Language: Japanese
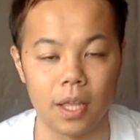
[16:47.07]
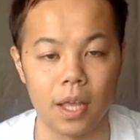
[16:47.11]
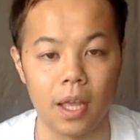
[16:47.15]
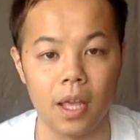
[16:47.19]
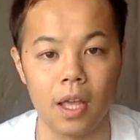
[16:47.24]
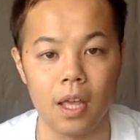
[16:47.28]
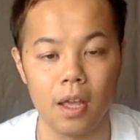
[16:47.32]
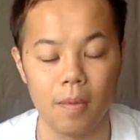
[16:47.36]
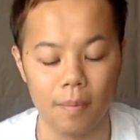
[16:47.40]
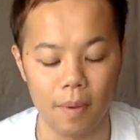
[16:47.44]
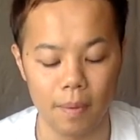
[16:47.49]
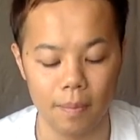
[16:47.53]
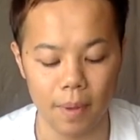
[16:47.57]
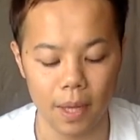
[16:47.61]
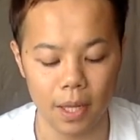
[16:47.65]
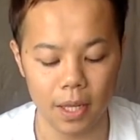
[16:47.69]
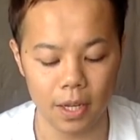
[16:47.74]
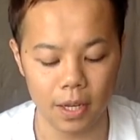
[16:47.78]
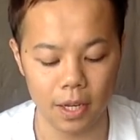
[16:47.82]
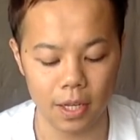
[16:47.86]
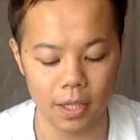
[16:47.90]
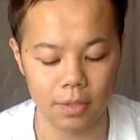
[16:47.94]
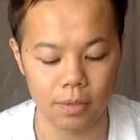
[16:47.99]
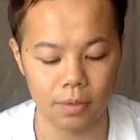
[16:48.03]
で、まあ、ま
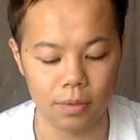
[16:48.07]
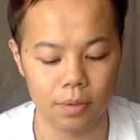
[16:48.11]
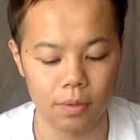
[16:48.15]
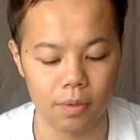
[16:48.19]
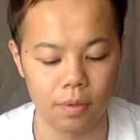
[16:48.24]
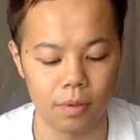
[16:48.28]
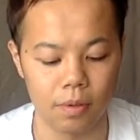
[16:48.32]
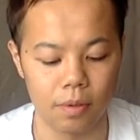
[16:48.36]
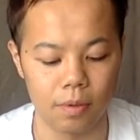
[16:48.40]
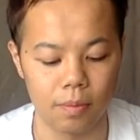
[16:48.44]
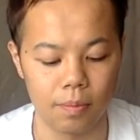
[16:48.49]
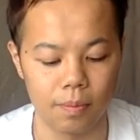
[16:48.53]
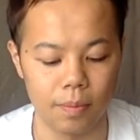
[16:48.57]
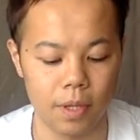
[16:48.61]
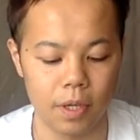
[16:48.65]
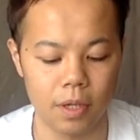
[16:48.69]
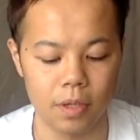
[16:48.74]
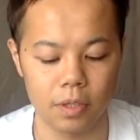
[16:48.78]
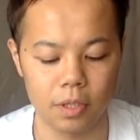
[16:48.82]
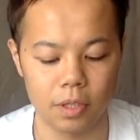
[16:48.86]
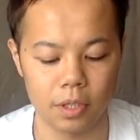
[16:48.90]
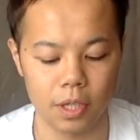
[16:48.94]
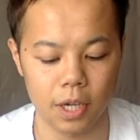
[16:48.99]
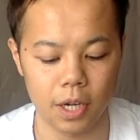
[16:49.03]
だね、その
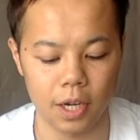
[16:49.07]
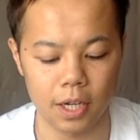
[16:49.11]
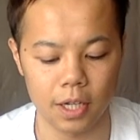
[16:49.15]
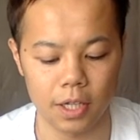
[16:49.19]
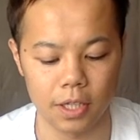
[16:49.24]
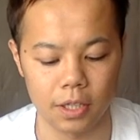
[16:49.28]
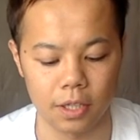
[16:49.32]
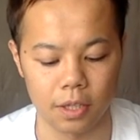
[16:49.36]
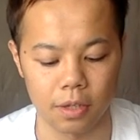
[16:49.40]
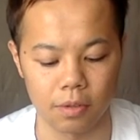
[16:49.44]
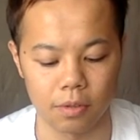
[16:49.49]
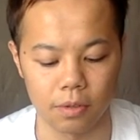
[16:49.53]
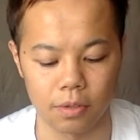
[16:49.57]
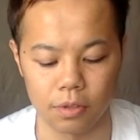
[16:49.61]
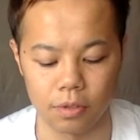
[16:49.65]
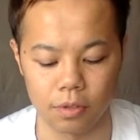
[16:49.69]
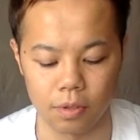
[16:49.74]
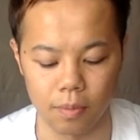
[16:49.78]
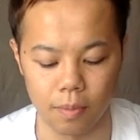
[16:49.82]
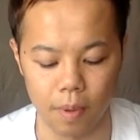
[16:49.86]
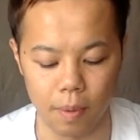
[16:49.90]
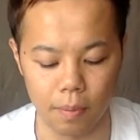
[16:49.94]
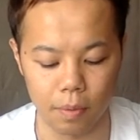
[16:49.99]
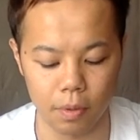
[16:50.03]
メール知らないんですけどって
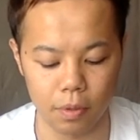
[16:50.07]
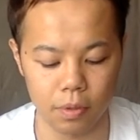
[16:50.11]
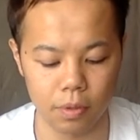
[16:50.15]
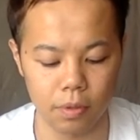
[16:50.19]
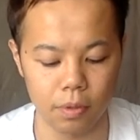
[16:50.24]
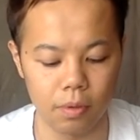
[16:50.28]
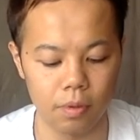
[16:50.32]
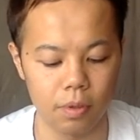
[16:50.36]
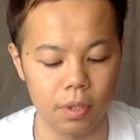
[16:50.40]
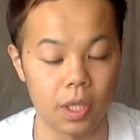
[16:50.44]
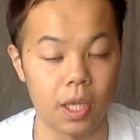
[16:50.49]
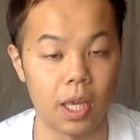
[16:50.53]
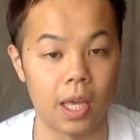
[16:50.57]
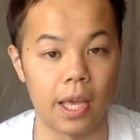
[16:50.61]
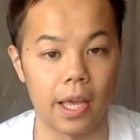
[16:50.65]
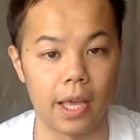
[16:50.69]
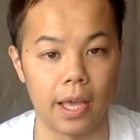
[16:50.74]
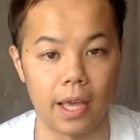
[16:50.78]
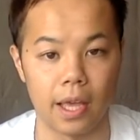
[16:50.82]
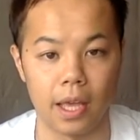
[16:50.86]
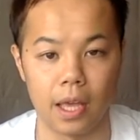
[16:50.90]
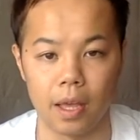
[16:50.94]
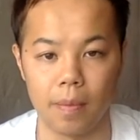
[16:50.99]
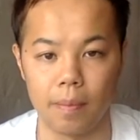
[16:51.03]
人は、まあ、僕の方に、
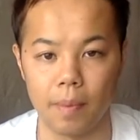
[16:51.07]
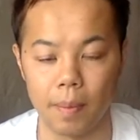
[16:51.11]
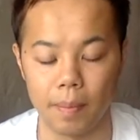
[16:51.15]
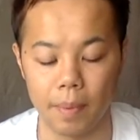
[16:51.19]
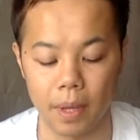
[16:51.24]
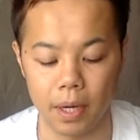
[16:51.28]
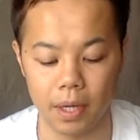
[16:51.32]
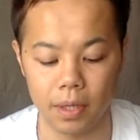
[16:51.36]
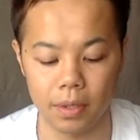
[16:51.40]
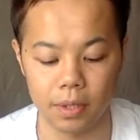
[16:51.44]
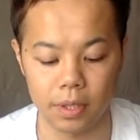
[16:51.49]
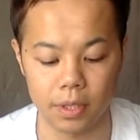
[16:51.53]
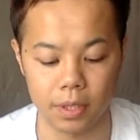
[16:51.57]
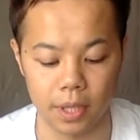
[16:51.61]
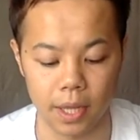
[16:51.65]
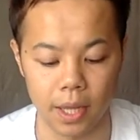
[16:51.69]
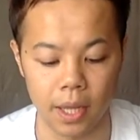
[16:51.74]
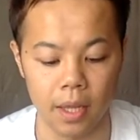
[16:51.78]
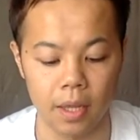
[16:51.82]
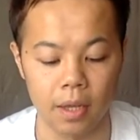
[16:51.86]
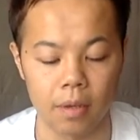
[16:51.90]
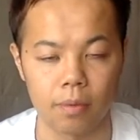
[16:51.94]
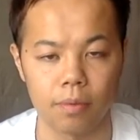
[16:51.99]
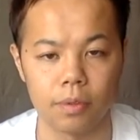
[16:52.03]
えーまあ、メールアドレス
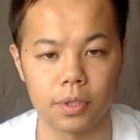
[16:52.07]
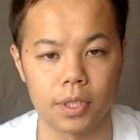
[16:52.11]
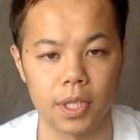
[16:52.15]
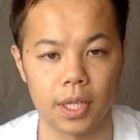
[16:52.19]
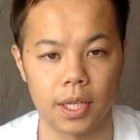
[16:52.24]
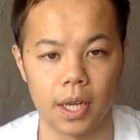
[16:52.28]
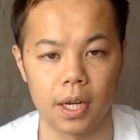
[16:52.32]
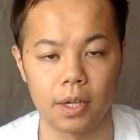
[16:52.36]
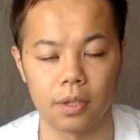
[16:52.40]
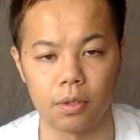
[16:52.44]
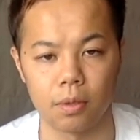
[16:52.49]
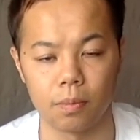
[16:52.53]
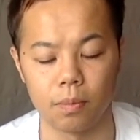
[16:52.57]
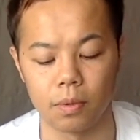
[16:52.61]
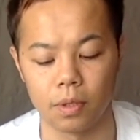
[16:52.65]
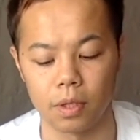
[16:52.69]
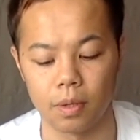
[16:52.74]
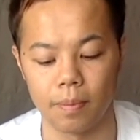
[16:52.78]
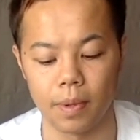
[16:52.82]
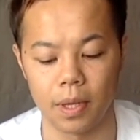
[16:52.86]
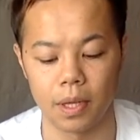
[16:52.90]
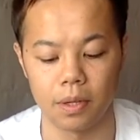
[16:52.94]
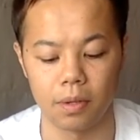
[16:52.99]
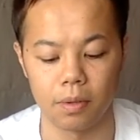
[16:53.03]
ね、この下にあると思う
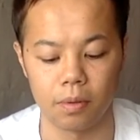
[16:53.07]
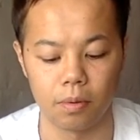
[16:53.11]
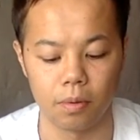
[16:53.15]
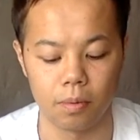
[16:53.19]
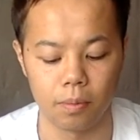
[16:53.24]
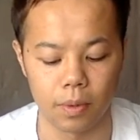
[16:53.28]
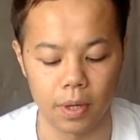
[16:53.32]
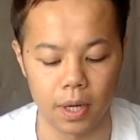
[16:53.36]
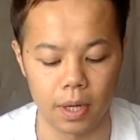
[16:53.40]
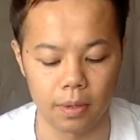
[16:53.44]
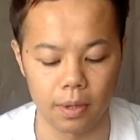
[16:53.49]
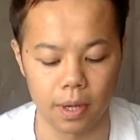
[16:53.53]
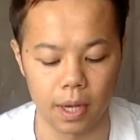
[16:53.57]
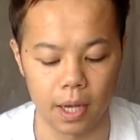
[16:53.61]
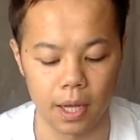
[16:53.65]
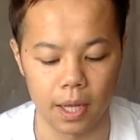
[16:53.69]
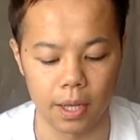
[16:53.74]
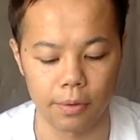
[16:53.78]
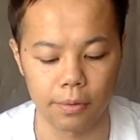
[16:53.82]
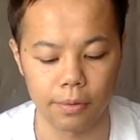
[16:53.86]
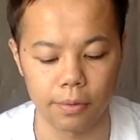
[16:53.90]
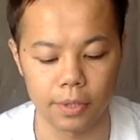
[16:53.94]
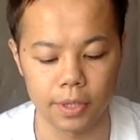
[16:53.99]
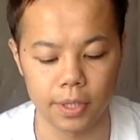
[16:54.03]
んで、メールの方をもらうか、
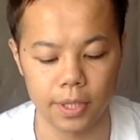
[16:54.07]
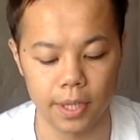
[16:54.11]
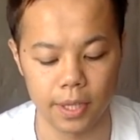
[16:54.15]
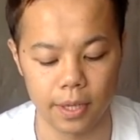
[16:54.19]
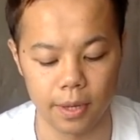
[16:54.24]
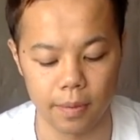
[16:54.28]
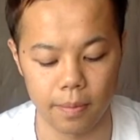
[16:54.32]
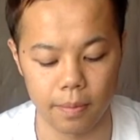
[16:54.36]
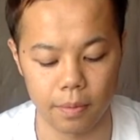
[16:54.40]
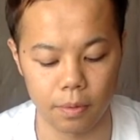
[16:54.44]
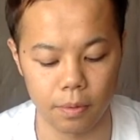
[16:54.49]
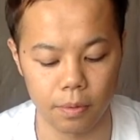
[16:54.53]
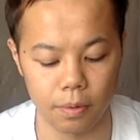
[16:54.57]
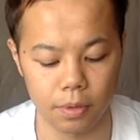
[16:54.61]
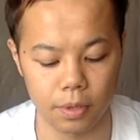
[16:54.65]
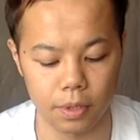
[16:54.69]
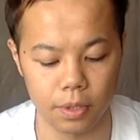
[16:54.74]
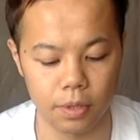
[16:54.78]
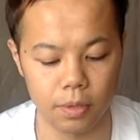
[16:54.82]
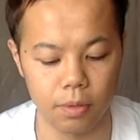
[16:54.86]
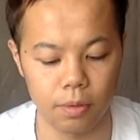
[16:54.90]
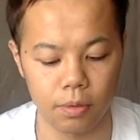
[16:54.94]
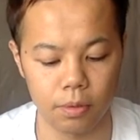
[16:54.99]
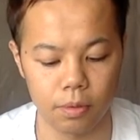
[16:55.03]
えー、この下にね、登録
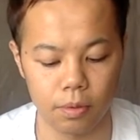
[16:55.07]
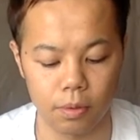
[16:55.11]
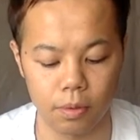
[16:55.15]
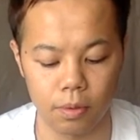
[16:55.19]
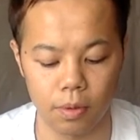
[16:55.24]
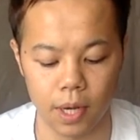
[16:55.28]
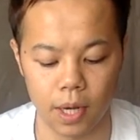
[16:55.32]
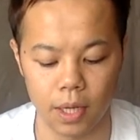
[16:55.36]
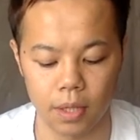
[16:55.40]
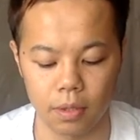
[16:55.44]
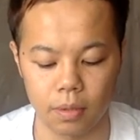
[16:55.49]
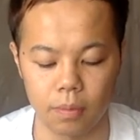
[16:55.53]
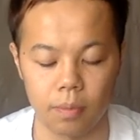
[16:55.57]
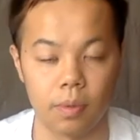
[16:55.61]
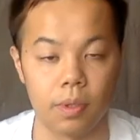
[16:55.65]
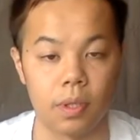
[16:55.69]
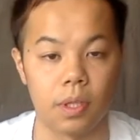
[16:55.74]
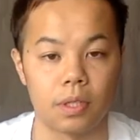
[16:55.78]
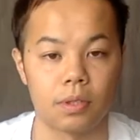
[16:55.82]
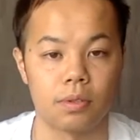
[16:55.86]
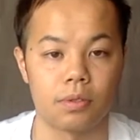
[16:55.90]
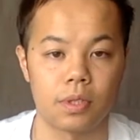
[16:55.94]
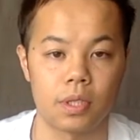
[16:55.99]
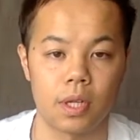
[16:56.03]
するところがあると思うん
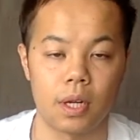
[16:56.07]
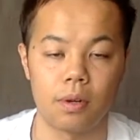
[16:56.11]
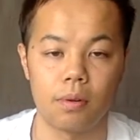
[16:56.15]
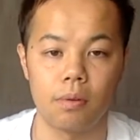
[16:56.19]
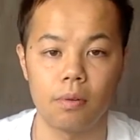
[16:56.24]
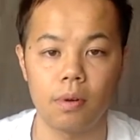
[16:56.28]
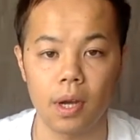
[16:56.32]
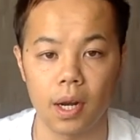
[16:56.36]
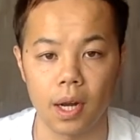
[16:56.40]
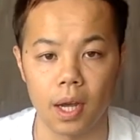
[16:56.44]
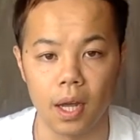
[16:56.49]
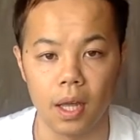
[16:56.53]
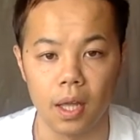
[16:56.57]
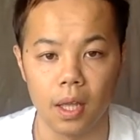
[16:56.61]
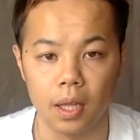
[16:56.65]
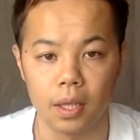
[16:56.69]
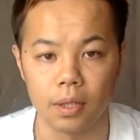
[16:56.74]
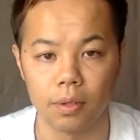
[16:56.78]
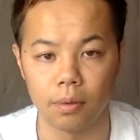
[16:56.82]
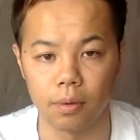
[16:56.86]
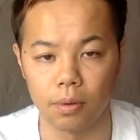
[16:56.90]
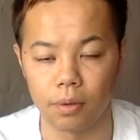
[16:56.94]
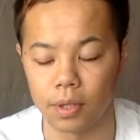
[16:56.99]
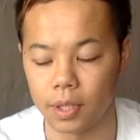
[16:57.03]
で、そちらの方から
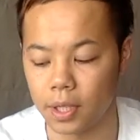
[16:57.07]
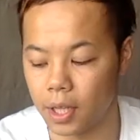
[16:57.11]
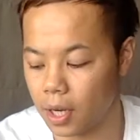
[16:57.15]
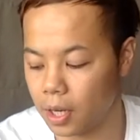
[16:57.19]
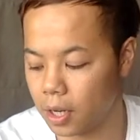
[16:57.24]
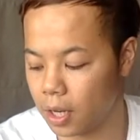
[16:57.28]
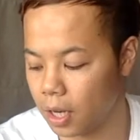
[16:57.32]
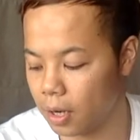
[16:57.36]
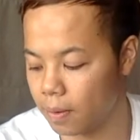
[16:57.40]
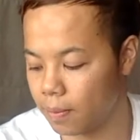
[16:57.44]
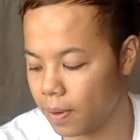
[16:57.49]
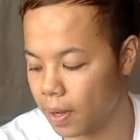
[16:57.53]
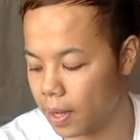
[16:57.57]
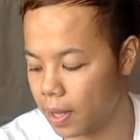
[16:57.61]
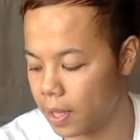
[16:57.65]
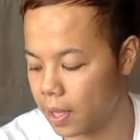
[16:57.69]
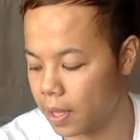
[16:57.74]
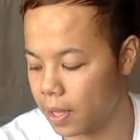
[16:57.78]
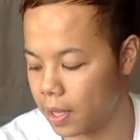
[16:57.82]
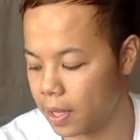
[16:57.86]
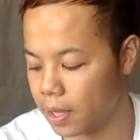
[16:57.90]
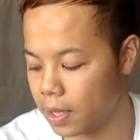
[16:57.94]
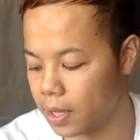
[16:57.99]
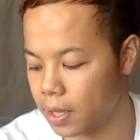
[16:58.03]
登録いただければ、
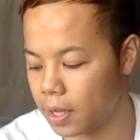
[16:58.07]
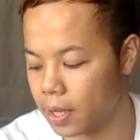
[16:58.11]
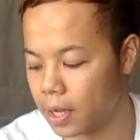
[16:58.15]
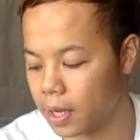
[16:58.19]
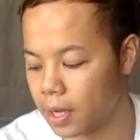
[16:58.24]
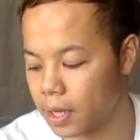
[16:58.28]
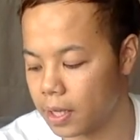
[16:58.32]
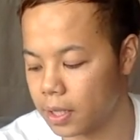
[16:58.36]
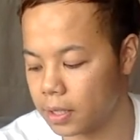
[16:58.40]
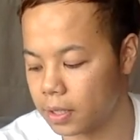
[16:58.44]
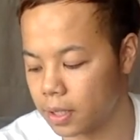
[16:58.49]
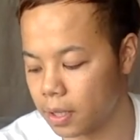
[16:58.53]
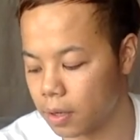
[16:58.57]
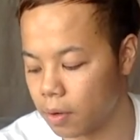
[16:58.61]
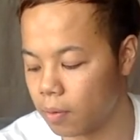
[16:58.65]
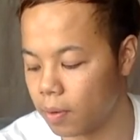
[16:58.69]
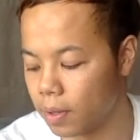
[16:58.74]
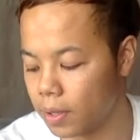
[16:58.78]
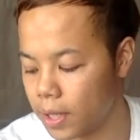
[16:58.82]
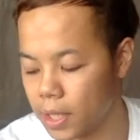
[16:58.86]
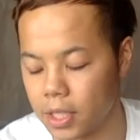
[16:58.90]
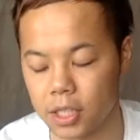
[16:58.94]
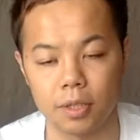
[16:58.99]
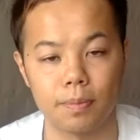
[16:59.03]
えー、必ずね、
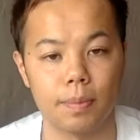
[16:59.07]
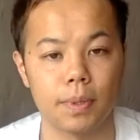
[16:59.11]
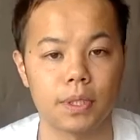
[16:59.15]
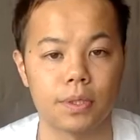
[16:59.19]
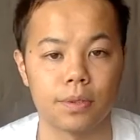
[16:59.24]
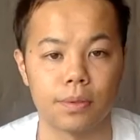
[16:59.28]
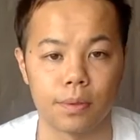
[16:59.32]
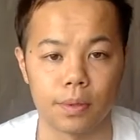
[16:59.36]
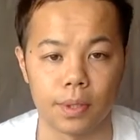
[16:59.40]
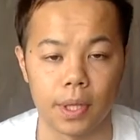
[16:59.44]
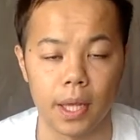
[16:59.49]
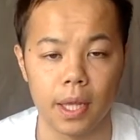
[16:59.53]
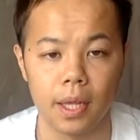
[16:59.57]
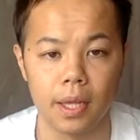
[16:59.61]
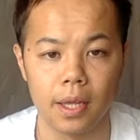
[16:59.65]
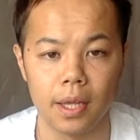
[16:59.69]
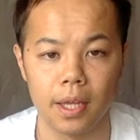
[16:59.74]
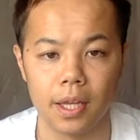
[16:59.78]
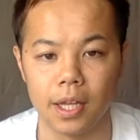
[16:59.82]
ご案内しますので、